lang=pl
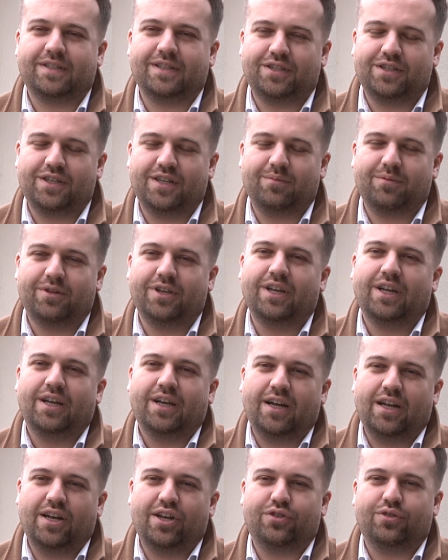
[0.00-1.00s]
zaczynamy,
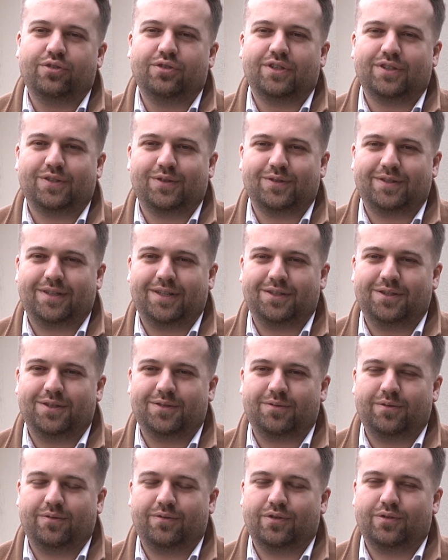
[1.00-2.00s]
ale to nie jest ostatnie
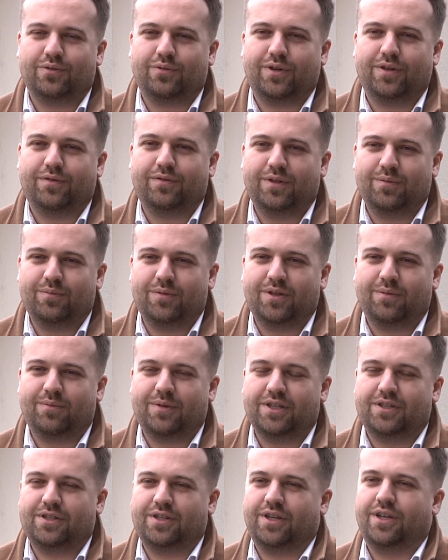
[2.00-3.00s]
słowo, które w tym
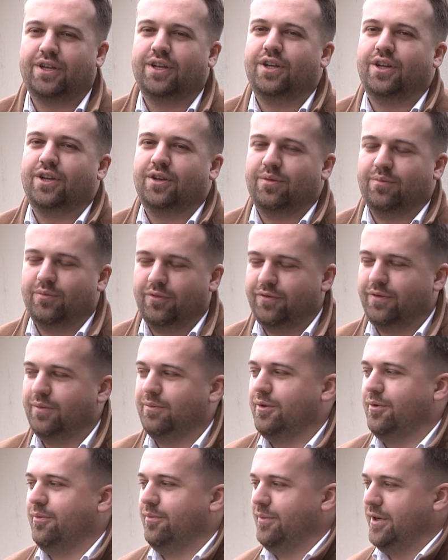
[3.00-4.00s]
temacie
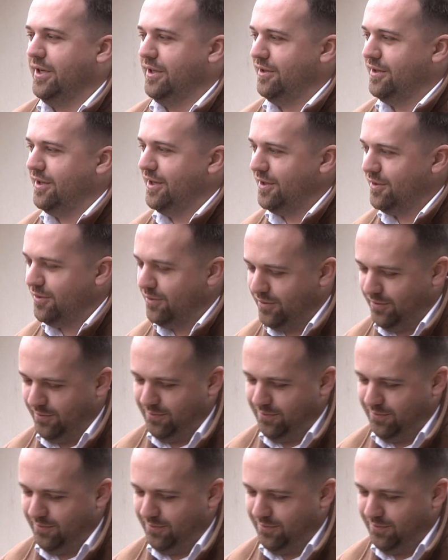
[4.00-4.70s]
mówimy. Pani dyrektor,